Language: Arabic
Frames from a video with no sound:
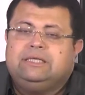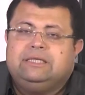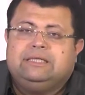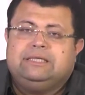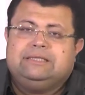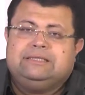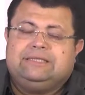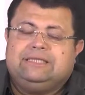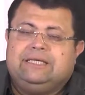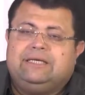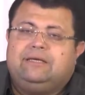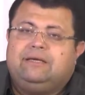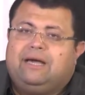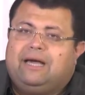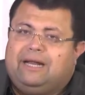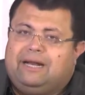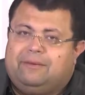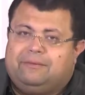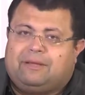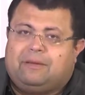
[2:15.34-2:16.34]
دي
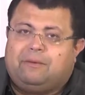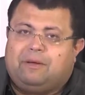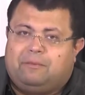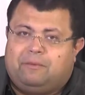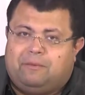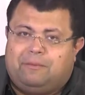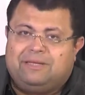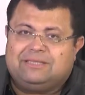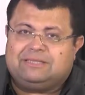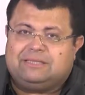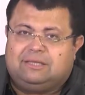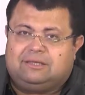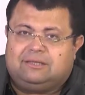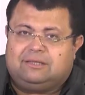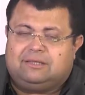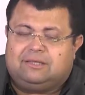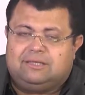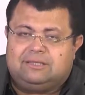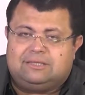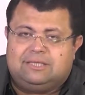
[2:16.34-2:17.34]
انا طبعا ببسط
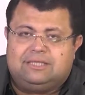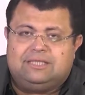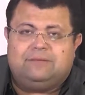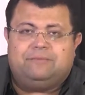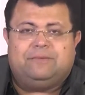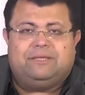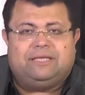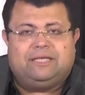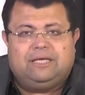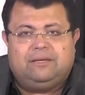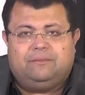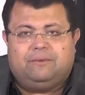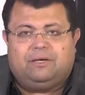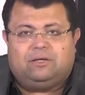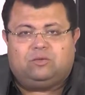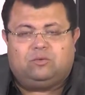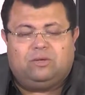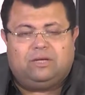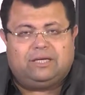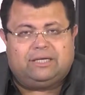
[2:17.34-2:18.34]
القصه دي
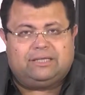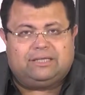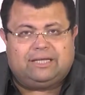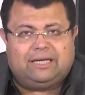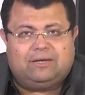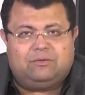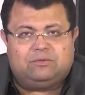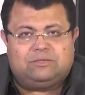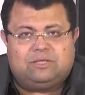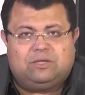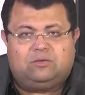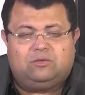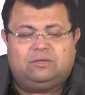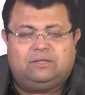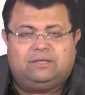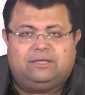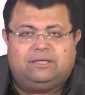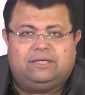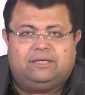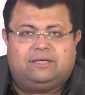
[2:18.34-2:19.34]
بتجيبك تقول لك انت عاوز تاخد
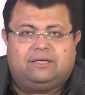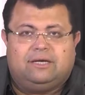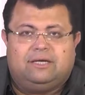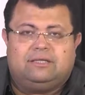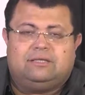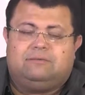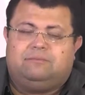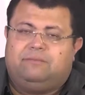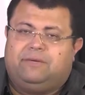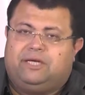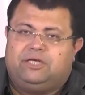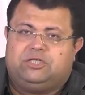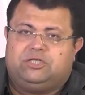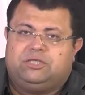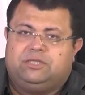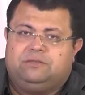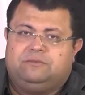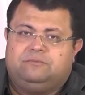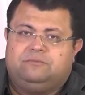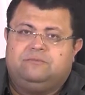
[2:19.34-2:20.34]
الجرين كارد ماشي
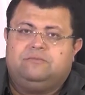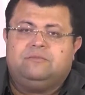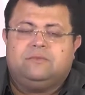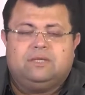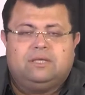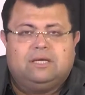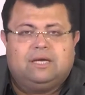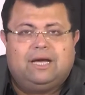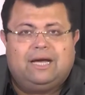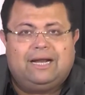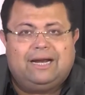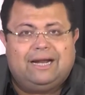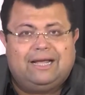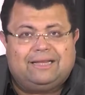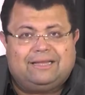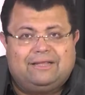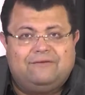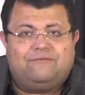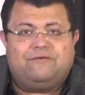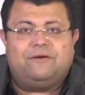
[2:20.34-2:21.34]
انا
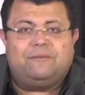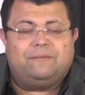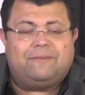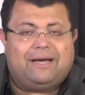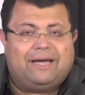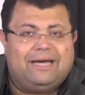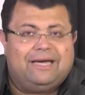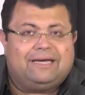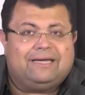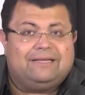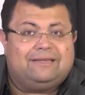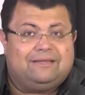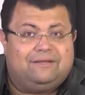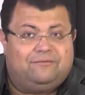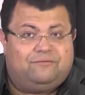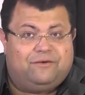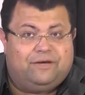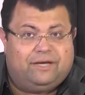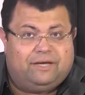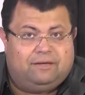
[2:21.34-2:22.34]
هتفق معاك
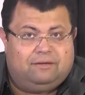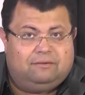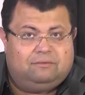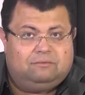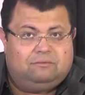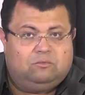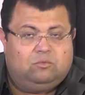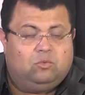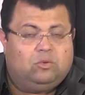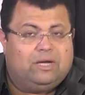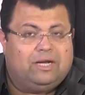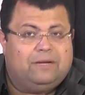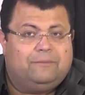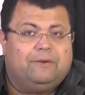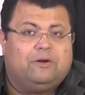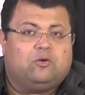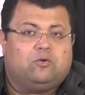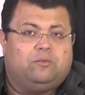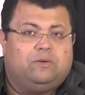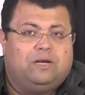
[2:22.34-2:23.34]
اتفاق وخلي
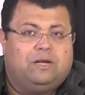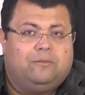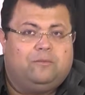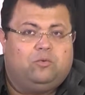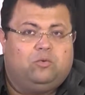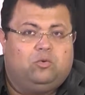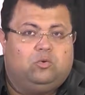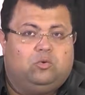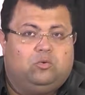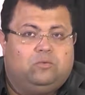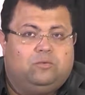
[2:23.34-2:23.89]
بالكم اللي انا بقوله